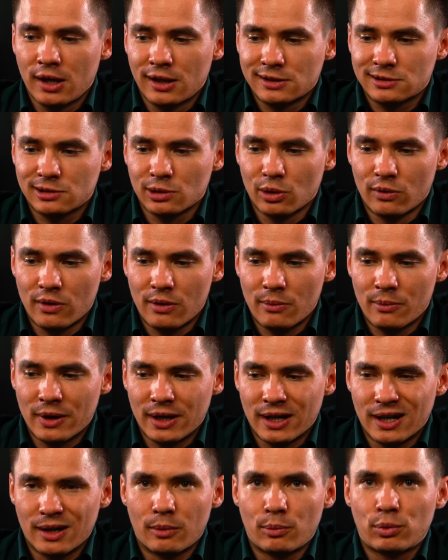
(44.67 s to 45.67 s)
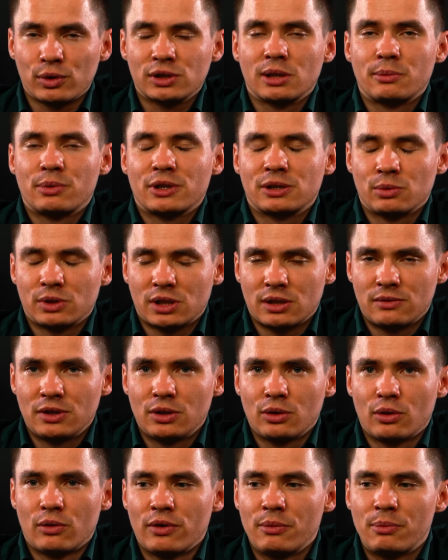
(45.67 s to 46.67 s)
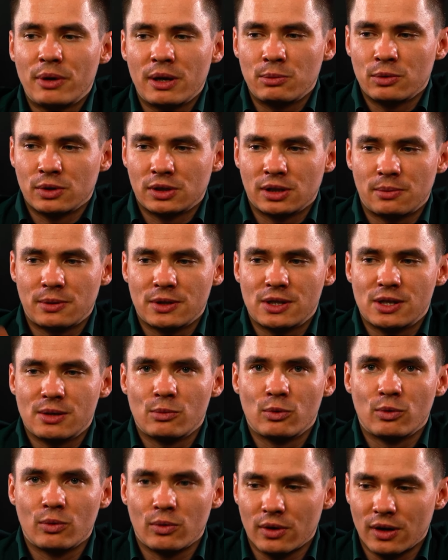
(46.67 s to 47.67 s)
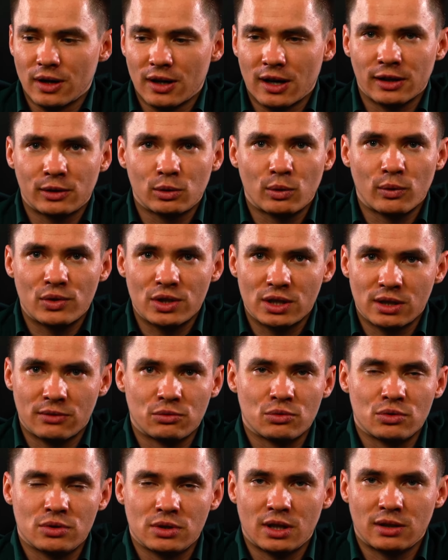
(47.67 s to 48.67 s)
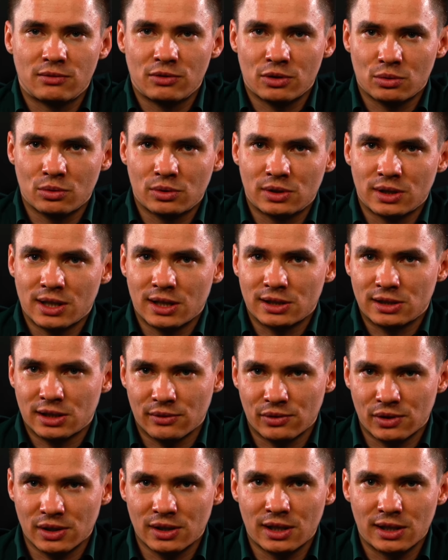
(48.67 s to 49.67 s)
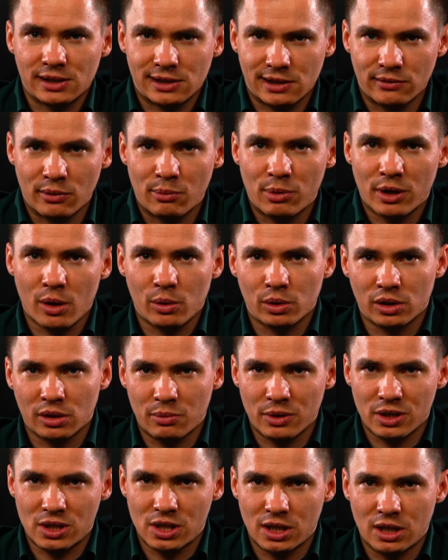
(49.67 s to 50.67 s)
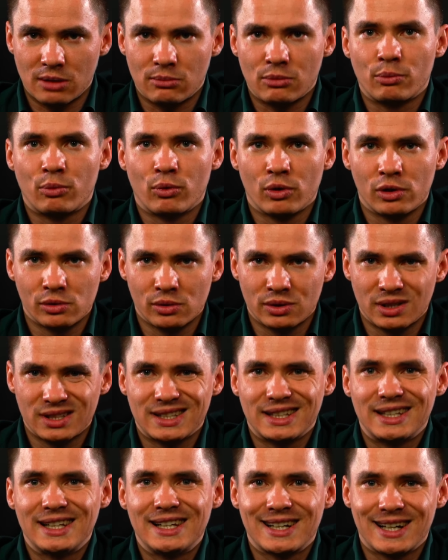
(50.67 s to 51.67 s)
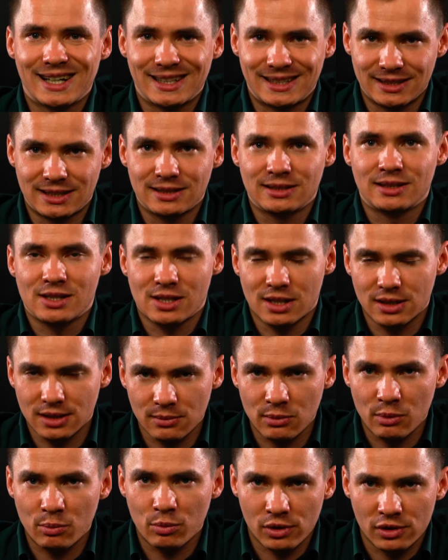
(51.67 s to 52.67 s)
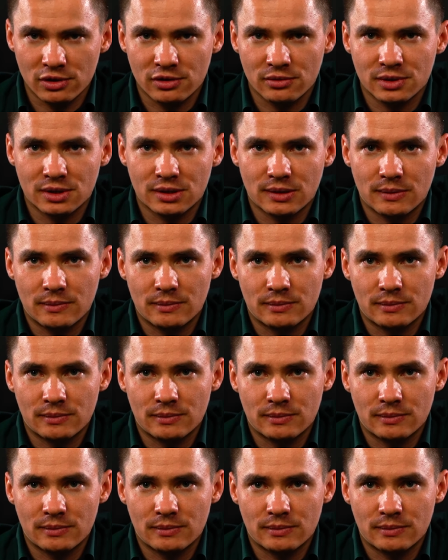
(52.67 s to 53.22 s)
Словом, после просмотра видео вы поймете, почему от кувшинов нужно отвернуться раз и навсегда, если вы по какой-то причине ими пользуетесь или хотите начать ими пользоваться.